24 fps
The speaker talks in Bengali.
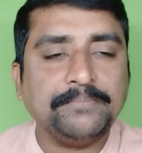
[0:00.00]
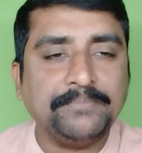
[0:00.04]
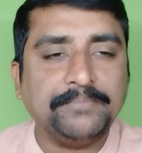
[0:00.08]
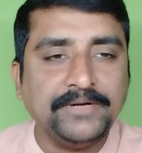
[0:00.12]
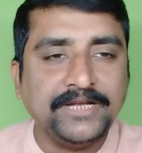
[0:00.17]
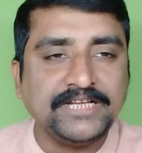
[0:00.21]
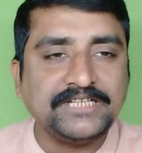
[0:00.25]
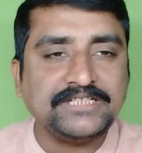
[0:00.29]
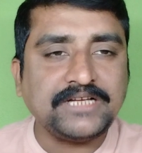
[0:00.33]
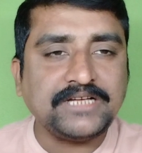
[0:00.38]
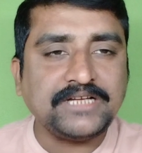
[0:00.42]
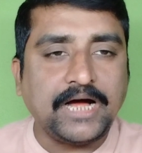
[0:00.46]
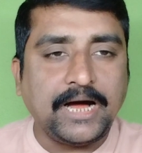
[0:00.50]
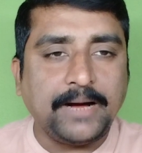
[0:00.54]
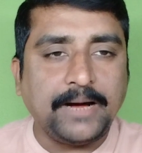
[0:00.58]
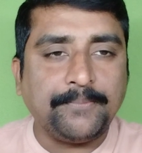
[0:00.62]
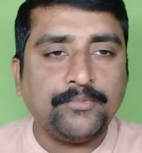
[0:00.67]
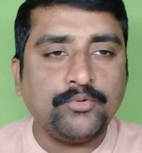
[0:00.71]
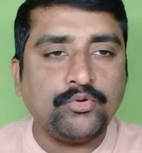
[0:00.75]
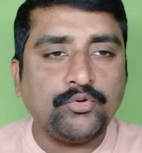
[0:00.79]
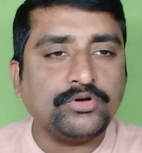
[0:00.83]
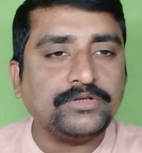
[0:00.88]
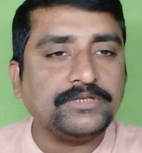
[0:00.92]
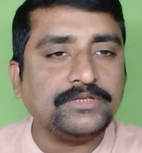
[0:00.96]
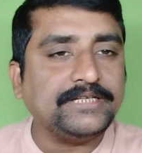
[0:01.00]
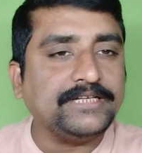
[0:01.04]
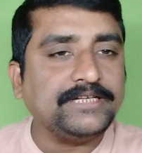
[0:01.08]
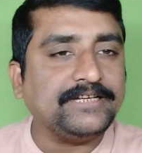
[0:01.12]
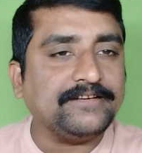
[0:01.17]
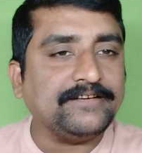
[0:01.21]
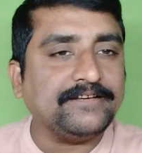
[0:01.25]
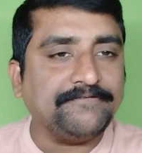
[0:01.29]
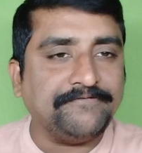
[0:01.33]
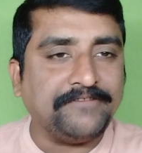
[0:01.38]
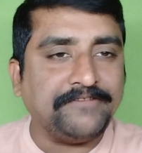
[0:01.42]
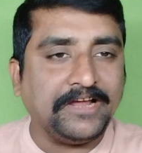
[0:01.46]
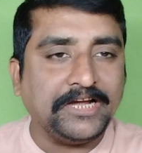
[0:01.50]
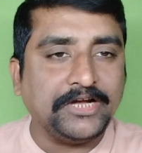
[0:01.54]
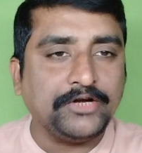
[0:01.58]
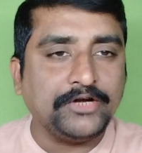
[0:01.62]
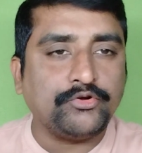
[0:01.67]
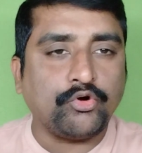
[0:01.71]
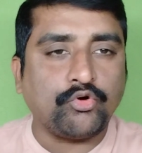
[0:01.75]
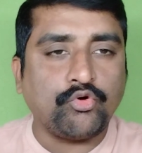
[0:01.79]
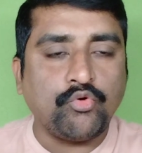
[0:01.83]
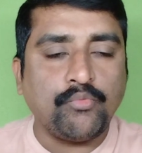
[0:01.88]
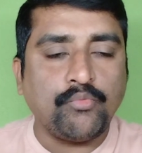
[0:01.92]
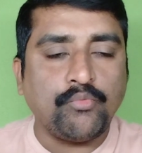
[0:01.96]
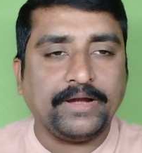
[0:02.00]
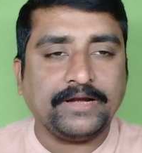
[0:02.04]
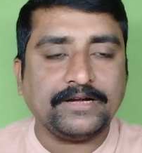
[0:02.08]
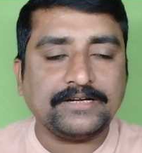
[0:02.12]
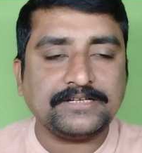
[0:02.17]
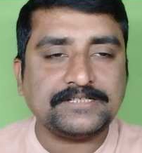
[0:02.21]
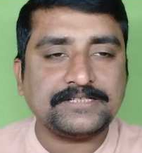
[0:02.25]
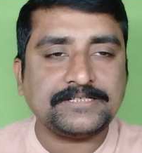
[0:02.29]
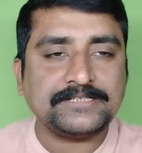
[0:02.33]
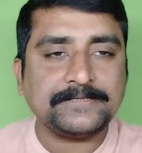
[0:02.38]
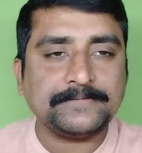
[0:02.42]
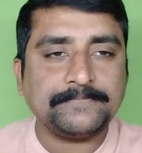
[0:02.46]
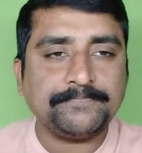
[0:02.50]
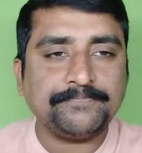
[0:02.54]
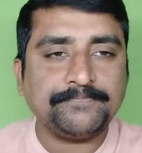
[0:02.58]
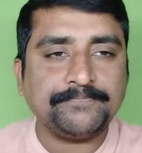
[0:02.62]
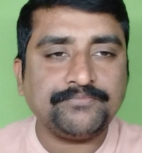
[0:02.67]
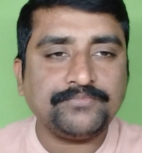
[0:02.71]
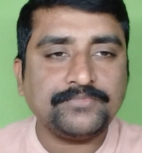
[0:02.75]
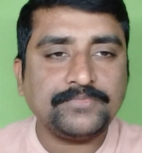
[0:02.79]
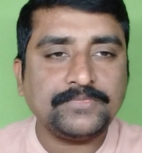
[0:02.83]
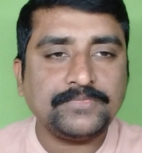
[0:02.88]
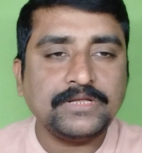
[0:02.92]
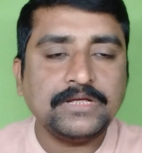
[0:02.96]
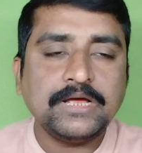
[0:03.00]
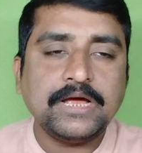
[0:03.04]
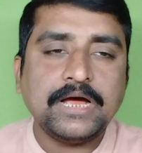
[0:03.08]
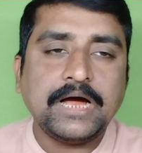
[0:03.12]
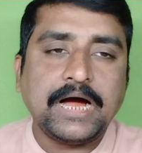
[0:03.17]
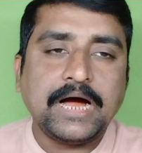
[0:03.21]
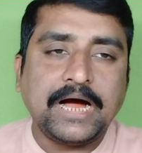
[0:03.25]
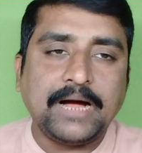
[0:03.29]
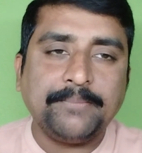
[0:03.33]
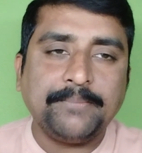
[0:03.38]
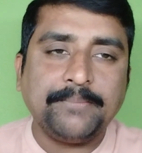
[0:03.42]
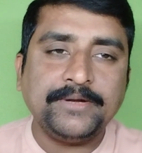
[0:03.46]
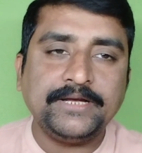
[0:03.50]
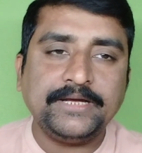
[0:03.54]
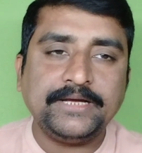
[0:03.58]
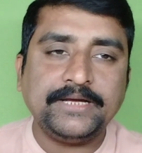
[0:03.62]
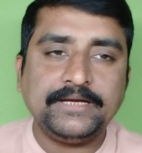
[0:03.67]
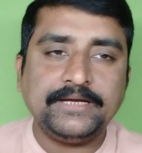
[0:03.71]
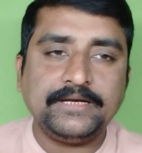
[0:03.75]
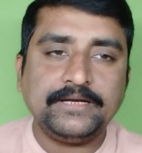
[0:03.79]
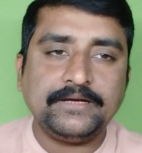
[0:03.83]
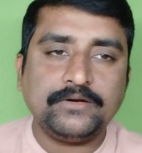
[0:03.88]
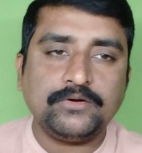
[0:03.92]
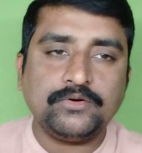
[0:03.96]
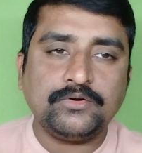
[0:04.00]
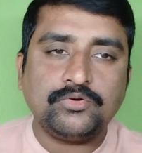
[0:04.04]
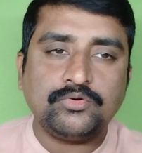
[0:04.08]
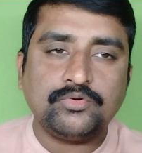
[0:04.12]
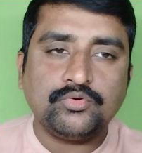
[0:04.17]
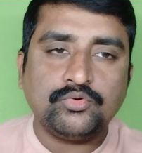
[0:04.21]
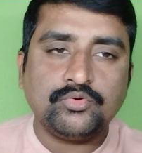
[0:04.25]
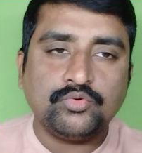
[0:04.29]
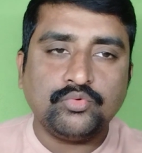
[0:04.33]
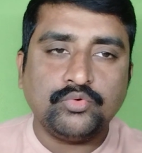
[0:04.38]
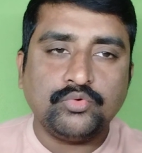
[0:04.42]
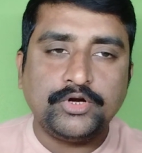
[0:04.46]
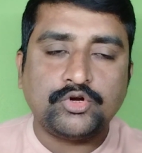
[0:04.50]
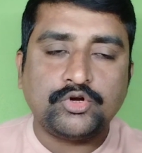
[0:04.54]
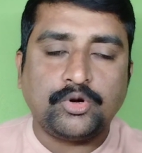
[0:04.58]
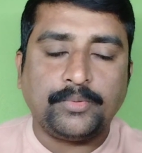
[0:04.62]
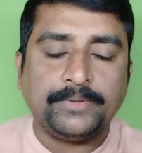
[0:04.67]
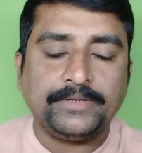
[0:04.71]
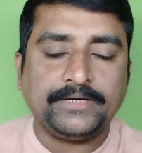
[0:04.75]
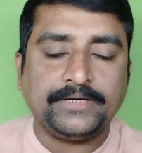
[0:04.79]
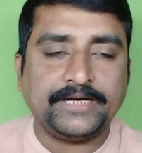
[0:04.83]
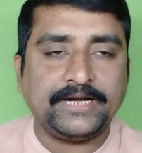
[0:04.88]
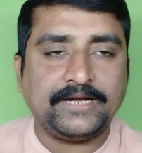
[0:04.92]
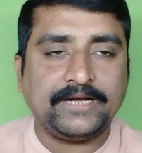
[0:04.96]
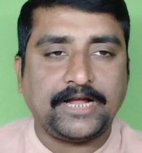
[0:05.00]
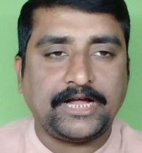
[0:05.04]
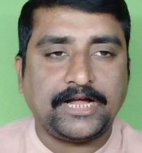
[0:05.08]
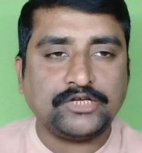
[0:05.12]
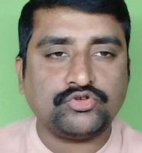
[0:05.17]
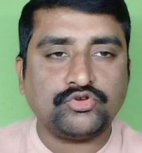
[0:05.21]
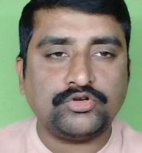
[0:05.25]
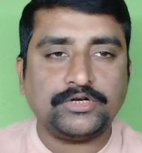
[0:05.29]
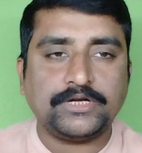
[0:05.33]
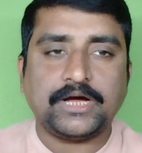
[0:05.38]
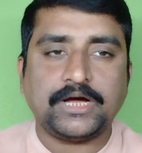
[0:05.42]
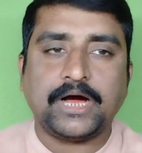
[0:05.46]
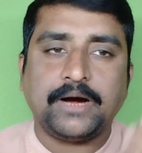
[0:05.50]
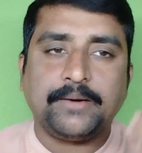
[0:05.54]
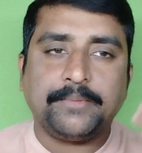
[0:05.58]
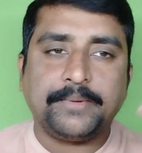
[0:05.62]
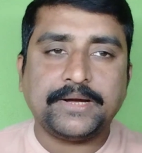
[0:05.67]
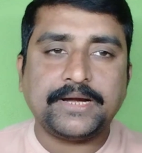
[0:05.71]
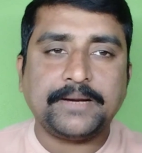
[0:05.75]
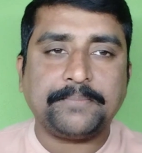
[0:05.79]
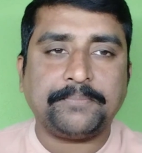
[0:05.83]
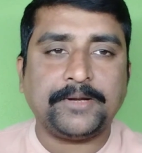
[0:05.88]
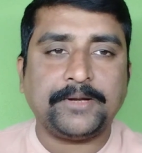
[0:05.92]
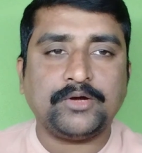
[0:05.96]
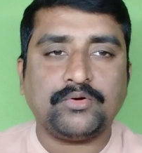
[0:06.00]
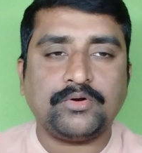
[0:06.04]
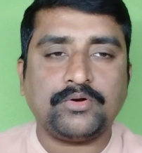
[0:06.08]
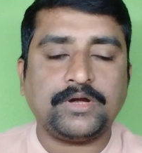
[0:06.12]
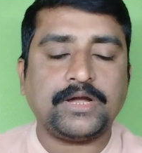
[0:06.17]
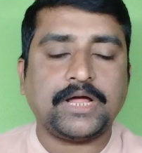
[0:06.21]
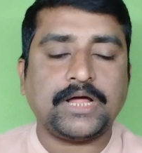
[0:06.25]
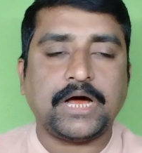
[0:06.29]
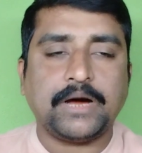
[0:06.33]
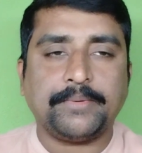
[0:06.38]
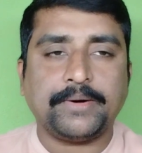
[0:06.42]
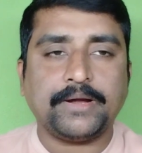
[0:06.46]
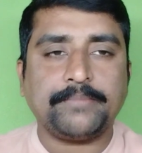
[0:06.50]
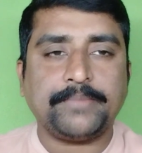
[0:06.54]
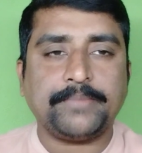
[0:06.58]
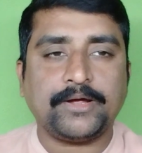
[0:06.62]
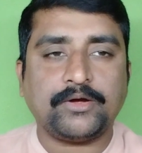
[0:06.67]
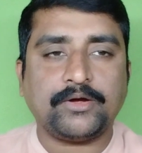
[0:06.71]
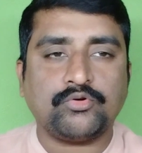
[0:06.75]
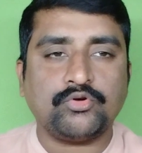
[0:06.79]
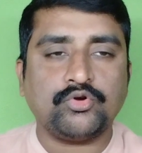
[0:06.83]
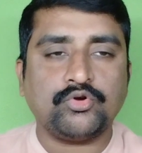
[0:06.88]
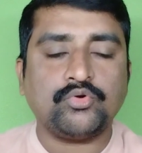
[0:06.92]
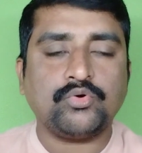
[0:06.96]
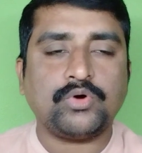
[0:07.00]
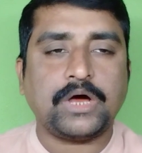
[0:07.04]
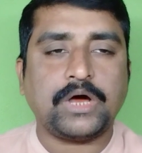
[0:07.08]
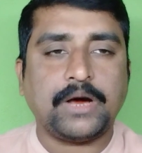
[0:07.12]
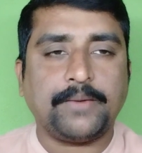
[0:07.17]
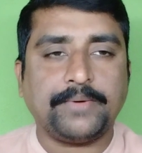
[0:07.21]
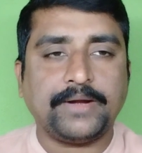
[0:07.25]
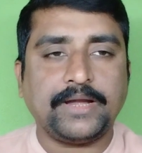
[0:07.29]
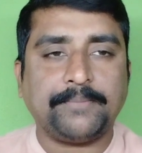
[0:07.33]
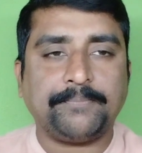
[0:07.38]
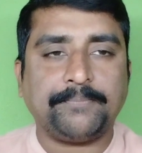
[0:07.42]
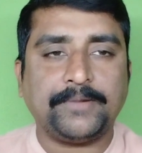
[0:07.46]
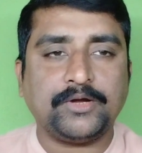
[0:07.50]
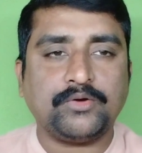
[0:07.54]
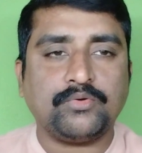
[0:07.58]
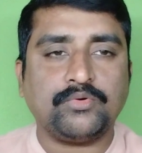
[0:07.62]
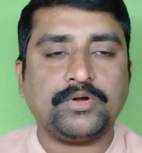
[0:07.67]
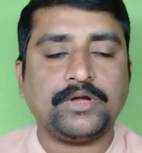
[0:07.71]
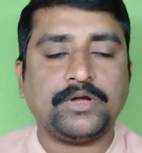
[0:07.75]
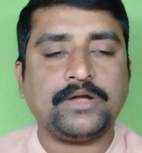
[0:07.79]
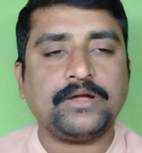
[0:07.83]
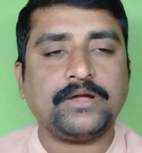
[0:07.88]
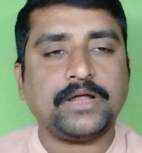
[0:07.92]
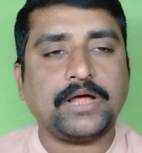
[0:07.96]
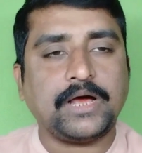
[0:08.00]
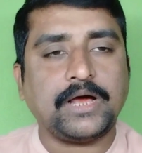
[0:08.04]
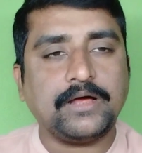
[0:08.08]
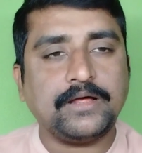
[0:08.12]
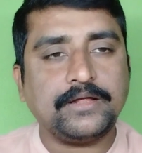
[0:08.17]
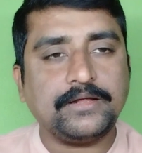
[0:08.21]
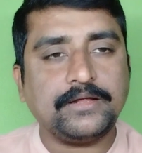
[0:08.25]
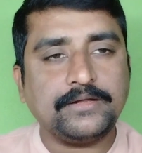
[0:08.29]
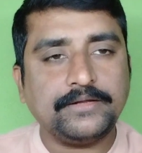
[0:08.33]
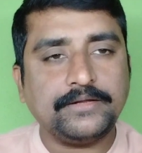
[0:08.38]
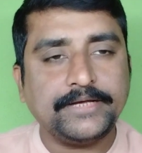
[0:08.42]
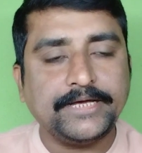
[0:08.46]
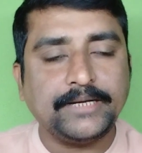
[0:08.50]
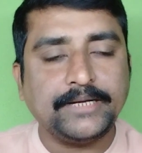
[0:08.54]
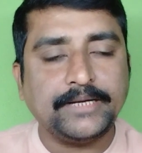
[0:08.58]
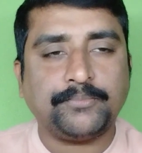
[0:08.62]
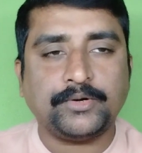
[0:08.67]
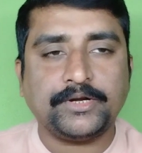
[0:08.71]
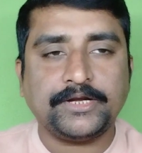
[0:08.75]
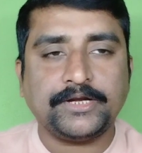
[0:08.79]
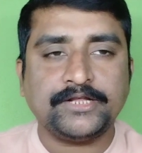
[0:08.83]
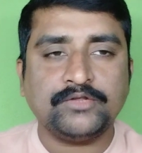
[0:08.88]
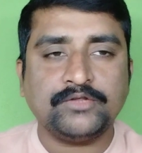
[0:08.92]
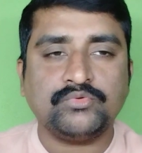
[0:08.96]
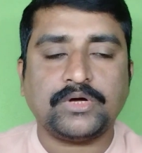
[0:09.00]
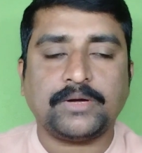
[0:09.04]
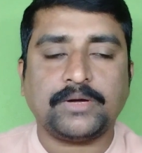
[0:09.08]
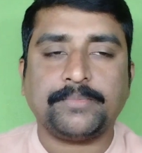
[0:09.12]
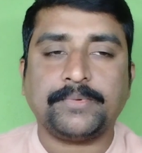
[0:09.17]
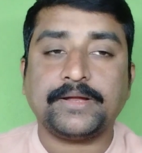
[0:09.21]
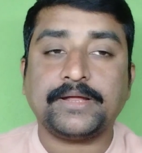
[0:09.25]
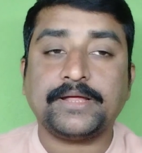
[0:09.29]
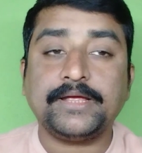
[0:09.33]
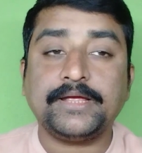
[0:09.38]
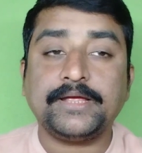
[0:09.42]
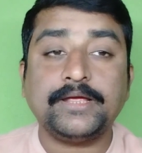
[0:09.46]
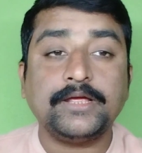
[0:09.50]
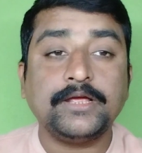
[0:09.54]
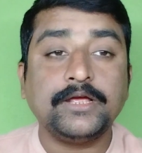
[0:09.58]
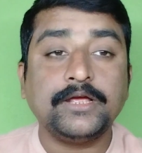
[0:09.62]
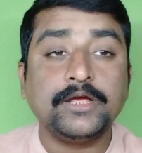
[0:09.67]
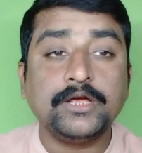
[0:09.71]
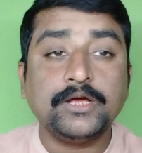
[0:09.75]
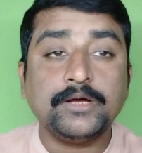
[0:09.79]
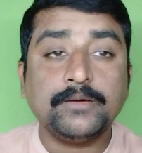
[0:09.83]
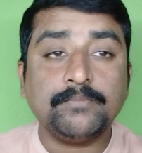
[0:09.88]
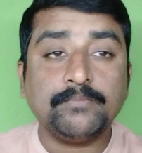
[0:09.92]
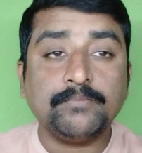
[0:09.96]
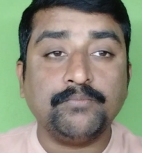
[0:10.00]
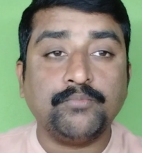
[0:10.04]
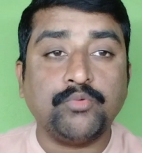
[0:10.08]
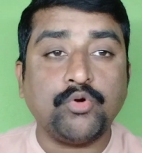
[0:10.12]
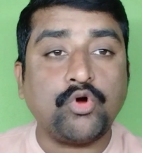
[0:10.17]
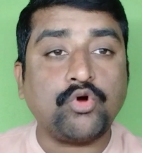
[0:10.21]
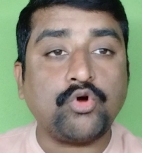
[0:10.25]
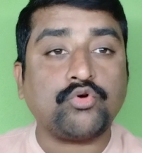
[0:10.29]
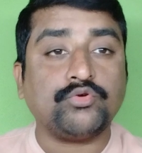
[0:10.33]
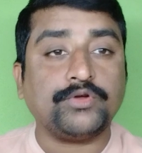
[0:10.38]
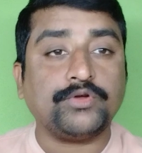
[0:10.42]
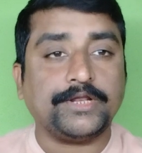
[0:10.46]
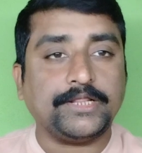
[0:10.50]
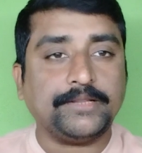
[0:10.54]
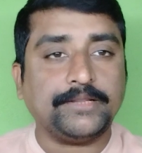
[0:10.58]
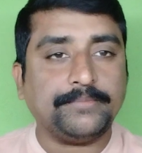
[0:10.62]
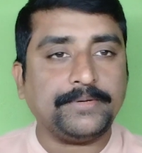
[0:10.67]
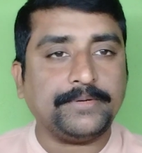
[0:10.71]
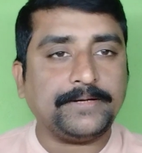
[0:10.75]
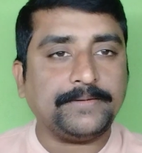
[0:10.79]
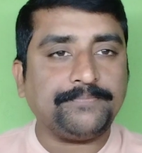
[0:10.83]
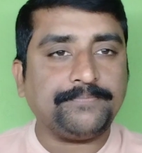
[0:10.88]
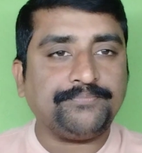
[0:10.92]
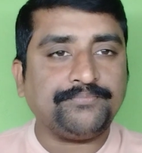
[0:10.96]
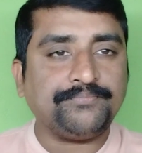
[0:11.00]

প্লিজ আপলোড দি ভ্যালিড ডকুমেন্টস আপনি ওই কমেন্টটাকে না শুনে আবার অ্যাপ্লাই করলেন আবার ব্যাক করলো আবার অ্যাপ্লাই করলেন এরপরে কিন্তু আপনাকে ব্লক করে দেবে